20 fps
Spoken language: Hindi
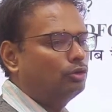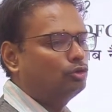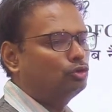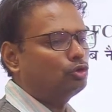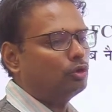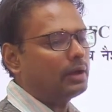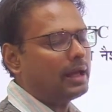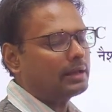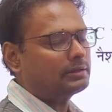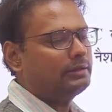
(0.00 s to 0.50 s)

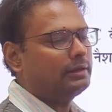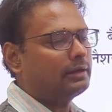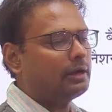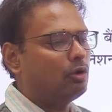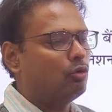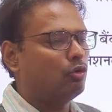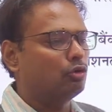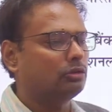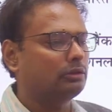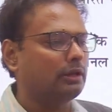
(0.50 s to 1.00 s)
चौरासी का
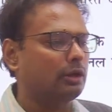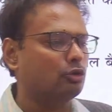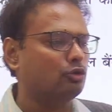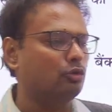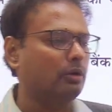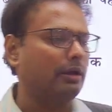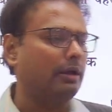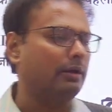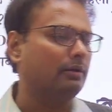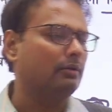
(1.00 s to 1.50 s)
उत्तर जो
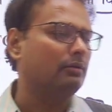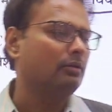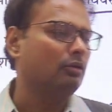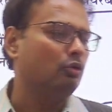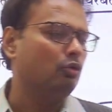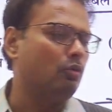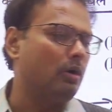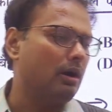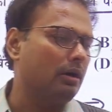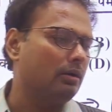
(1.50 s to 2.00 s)
है
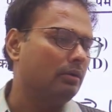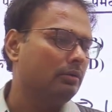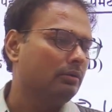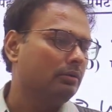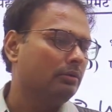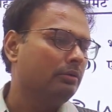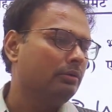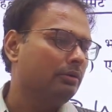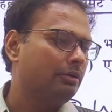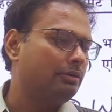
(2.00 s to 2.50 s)
वह
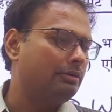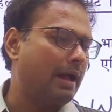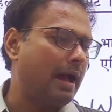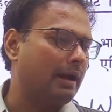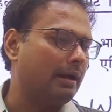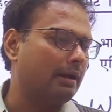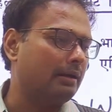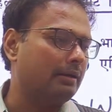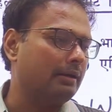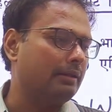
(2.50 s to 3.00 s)

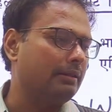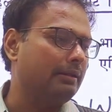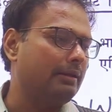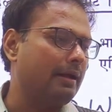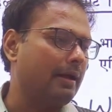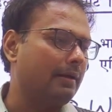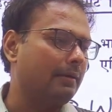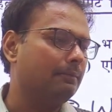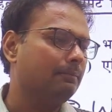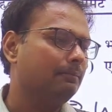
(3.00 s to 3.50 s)
सागर ने
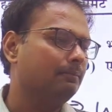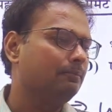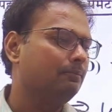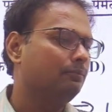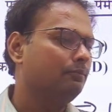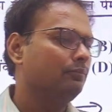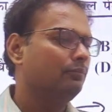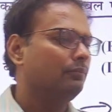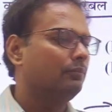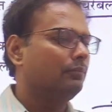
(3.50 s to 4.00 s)
दिया
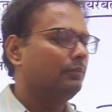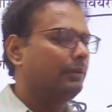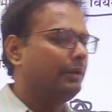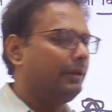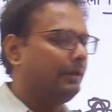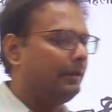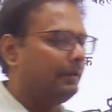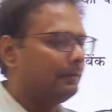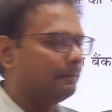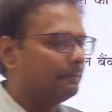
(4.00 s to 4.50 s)
डी